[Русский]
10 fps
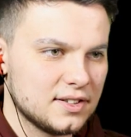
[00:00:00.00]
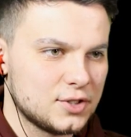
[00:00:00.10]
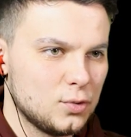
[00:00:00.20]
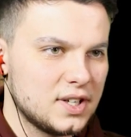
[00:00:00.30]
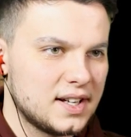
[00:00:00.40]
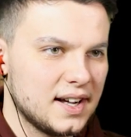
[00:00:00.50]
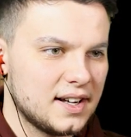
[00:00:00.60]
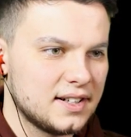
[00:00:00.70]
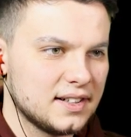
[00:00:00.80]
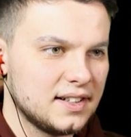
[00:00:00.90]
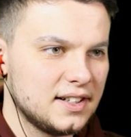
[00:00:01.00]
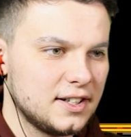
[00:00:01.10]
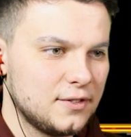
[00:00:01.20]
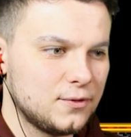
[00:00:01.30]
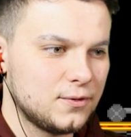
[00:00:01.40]
звук как э,
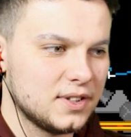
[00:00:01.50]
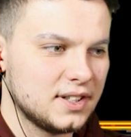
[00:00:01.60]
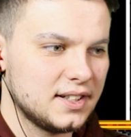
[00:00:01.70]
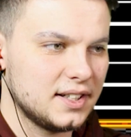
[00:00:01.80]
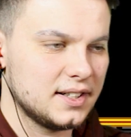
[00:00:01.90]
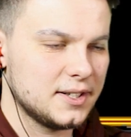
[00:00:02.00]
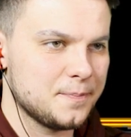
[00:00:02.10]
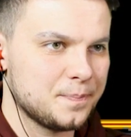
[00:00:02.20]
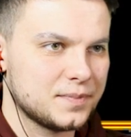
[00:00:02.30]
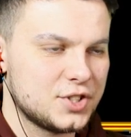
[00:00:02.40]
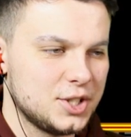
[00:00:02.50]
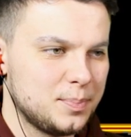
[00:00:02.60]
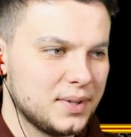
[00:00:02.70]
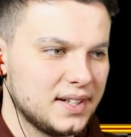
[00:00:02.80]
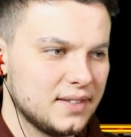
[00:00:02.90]
в, э, эм,
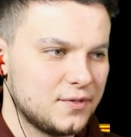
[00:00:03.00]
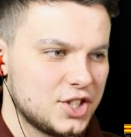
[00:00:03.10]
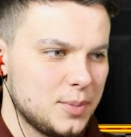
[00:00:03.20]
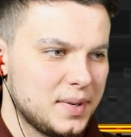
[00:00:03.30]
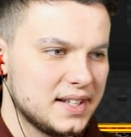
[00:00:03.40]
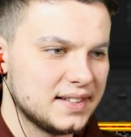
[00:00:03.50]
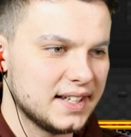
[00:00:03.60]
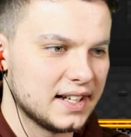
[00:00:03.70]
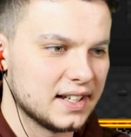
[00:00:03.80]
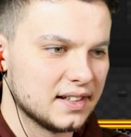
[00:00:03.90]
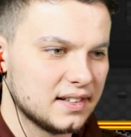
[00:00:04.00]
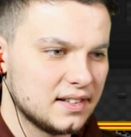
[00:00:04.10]
чипе, в чипе и Дели.